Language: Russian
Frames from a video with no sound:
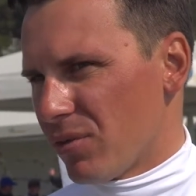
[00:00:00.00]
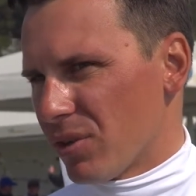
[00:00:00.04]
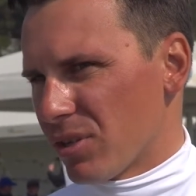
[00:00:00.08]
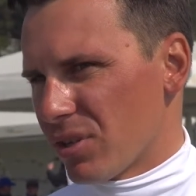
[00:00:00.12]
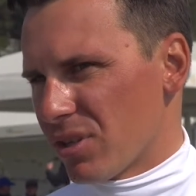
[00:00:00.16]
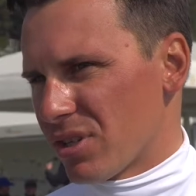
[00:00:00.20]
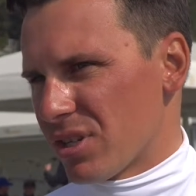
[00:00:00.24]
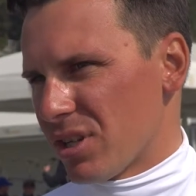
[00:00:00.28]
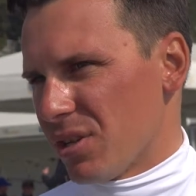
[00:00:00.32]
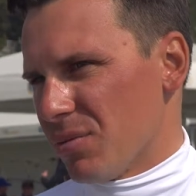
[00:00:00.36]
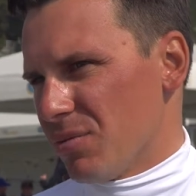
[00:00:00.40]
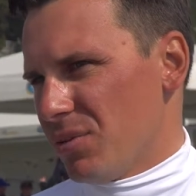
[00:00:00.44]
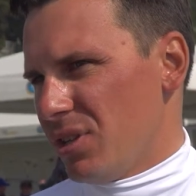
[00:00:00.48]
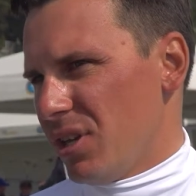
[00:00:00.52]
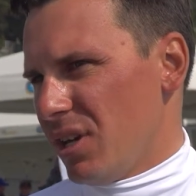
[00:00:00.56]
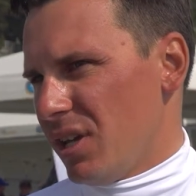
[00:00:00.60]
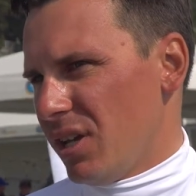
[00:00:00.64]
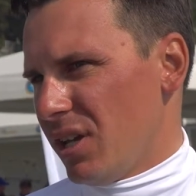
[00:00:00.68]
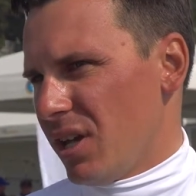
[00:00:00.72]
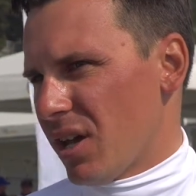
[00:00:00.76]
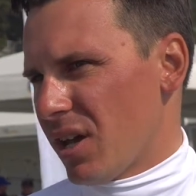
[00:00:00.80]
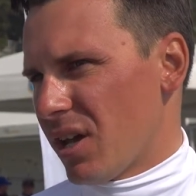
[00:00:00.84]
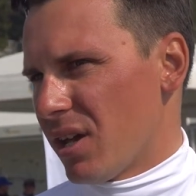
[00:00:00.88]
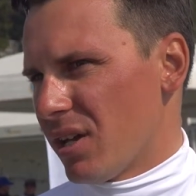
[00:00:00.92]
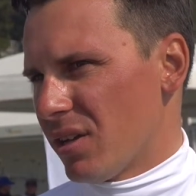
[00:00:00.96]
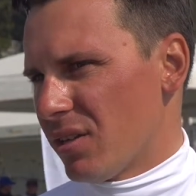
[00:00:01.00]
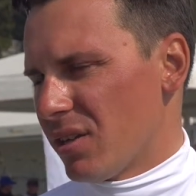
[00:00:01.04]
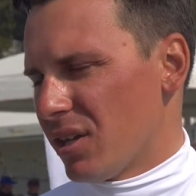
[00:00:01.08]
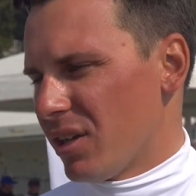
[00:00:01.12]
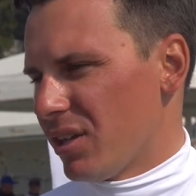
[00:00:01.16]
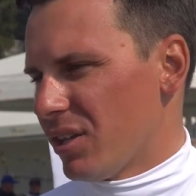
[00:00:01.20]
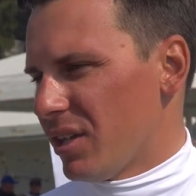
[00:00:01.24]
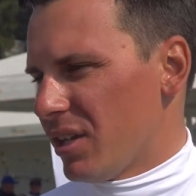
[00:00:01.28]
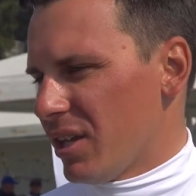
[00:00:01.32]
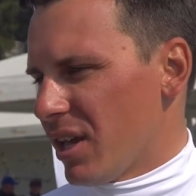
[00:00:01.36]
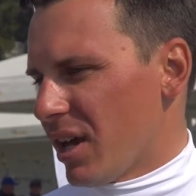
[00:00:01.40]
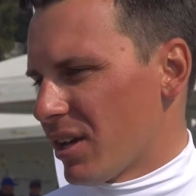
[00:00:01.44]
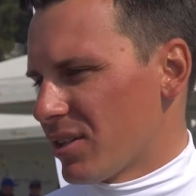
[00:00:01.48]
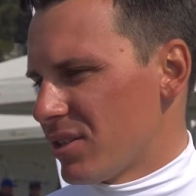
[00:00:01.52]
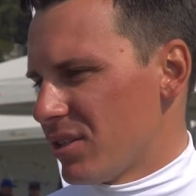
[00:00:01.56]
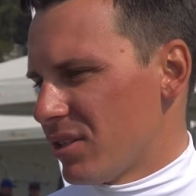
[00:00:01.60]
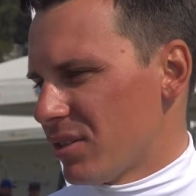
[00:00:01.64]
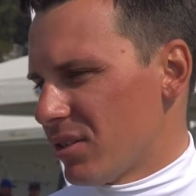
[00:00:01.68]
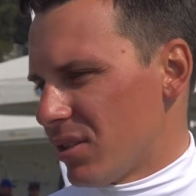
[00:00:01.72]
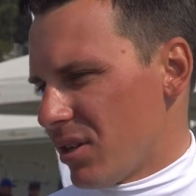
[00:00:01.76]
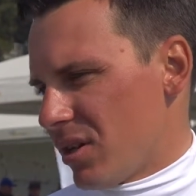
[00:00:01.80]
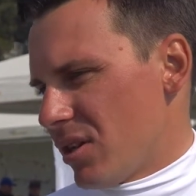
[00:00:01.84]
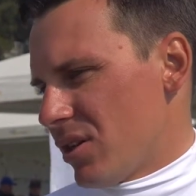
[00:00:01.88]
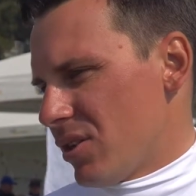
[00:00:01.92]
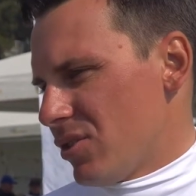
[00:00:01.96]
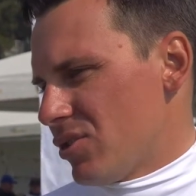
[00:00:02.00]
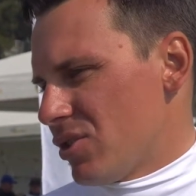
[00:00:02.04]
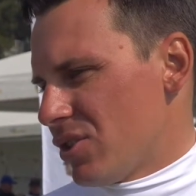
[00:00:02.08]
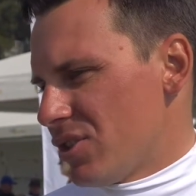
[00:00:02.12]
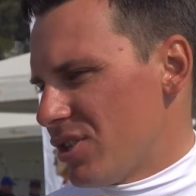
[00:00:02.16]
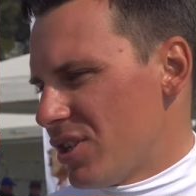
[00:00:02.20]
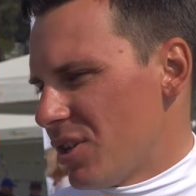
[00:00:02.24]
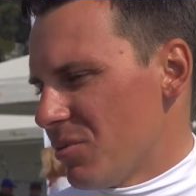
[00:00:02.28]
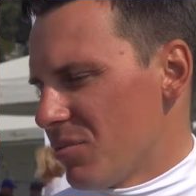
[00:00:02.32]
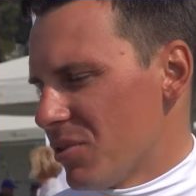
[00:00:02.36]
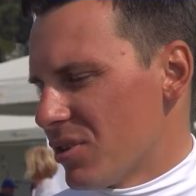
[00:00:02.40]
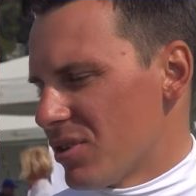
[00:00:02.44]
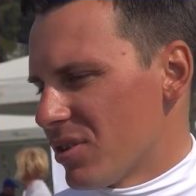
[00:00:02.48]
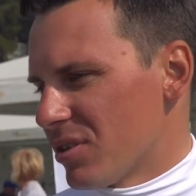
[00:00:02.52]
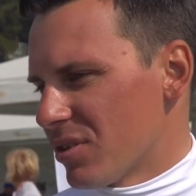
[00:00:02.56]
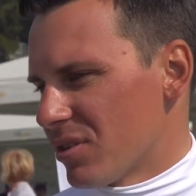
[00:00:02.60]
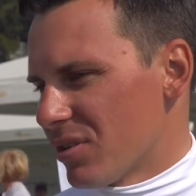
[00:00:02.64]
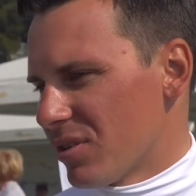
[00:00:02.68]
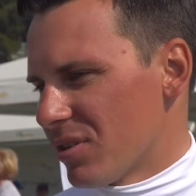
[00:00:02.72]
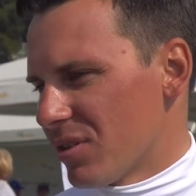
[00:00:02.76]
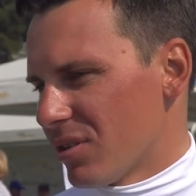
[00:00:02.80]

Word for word: Вот, на самом деле, я на этой яхте, на J70,